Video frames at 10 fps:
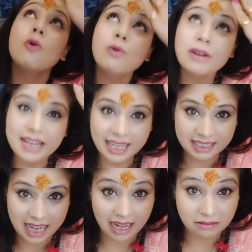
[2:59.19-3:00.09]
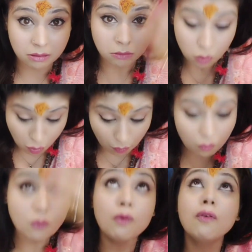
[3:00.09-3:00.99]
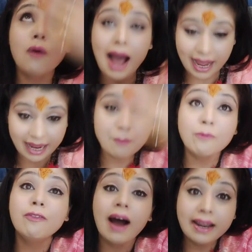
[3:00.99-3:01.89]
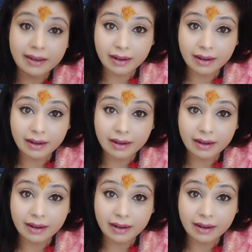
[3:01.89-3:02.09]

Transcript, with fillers: उनके साथ आई एम वन